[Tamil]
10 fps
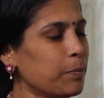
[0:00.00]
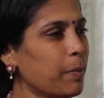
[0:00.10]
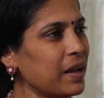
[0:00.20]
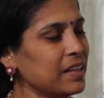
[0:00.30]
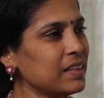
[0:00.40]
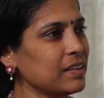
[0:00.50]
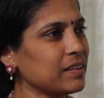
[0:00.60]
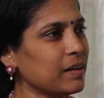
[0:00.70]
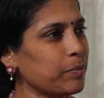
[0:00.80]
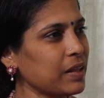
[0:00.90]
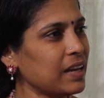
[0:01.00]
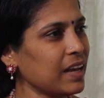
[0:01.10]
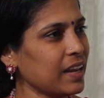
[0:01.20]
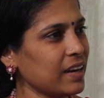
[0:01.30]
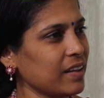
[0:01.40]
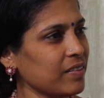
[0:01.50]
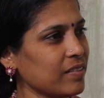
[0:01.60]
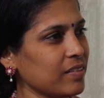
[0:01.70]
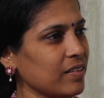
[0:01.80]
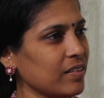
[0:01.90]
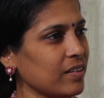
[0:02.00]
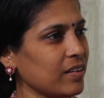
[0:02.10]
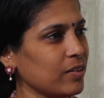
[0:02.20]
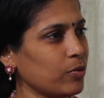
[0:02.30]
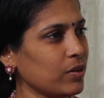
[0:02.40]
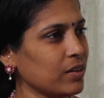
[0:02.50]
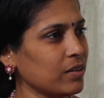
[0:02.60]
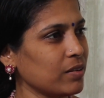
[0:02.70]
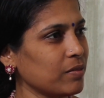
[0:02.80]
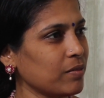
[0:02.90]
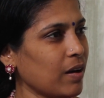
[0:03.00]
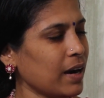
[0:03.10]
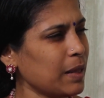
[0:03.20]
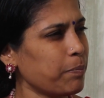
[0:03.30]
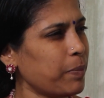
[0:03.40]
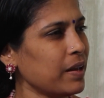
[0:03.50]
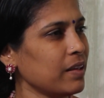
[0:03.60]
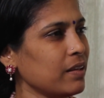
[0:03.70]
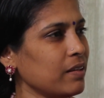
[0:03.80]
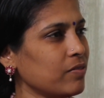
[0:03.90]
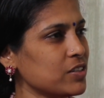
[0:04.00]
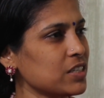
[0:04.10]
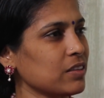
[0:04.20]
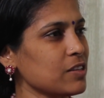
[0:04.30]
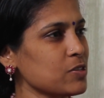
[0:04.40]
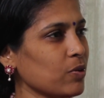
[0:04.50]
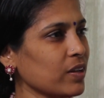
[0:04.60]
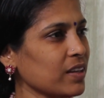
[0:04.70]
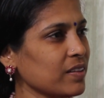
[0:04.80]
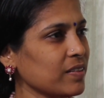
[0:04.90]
மருந்து அப்படின்னா என்ன அதோட அடிப்படை விஷயத்தை சொல்லுங்கள்